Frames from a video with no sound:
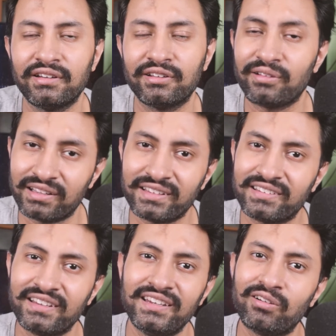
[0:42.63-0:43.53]
তো আজকে
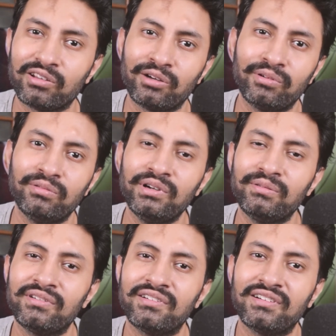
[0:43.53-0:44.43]
সে নিয়ে কথা বলবো
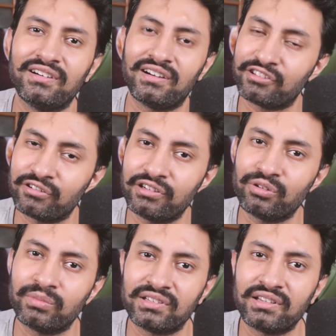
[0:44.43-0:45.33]
এবং আশা করি
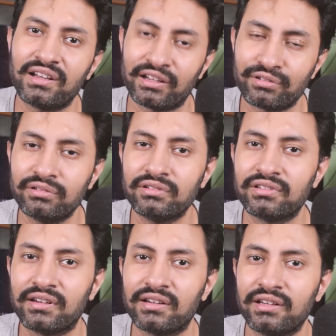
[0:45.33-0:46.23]
তোমরা যারা আছো
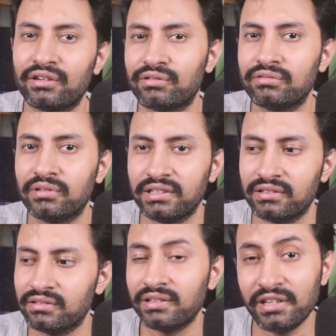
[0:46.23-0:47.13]
যারা একটু ওই
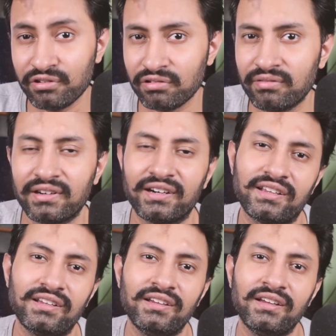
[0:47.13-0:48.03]
ইন্ট্রোভার্ট আর
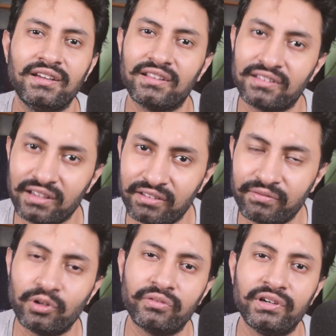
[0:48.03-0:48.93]
কি তারাই
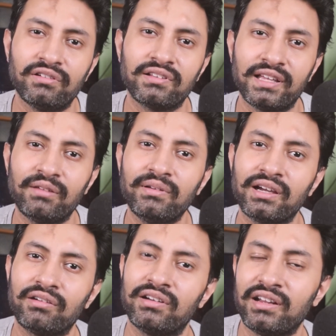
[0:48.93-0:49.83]
পুরো ভিডিওটা দেখবে
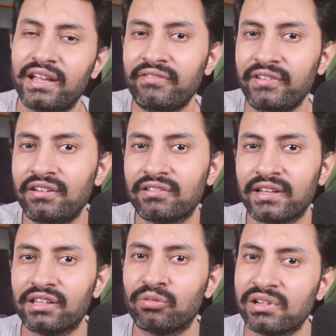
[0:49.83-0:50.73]
কারণ এই ভিডিও
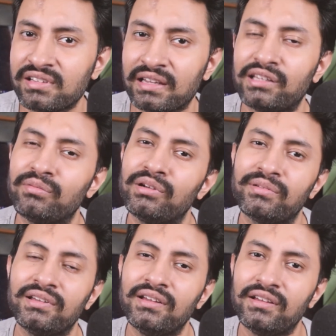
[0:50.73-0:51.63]
থেকে তোমরা জানতে পারবে
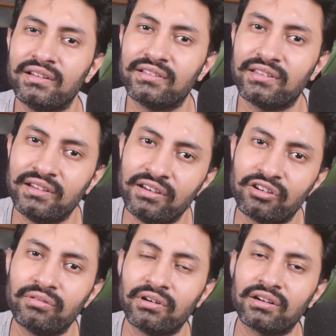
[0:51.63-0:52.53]
যে
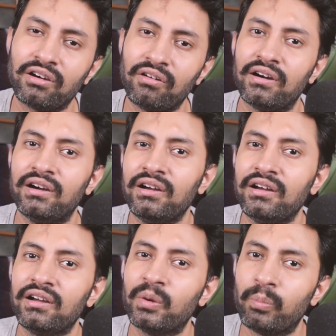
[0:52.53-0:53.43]
ইন্ট্রোভার্ট হওয়া
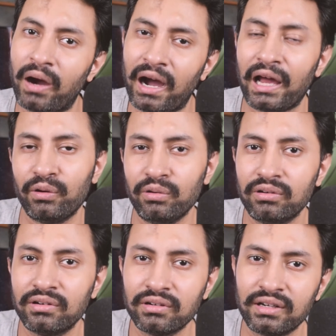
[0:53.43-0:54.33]
ভালো
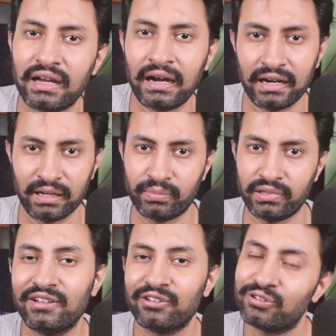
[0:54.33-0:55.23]
না খারাপ
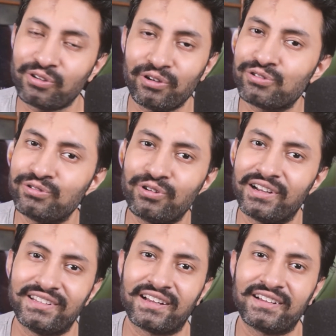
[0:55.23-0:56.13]
তো চলো শুরু
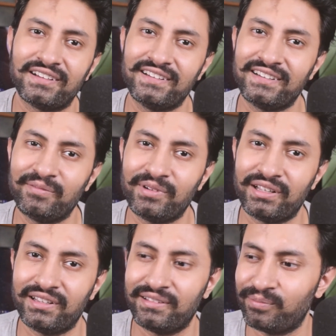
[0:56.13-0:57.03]
করা যাক মানে
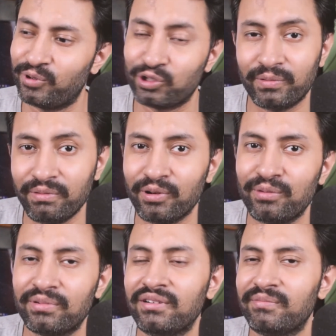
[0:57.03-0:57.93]
প্রথমেই
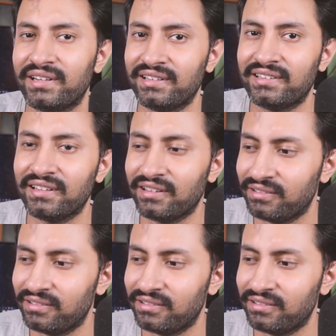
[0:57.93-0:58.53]
বলবো মানে যেটা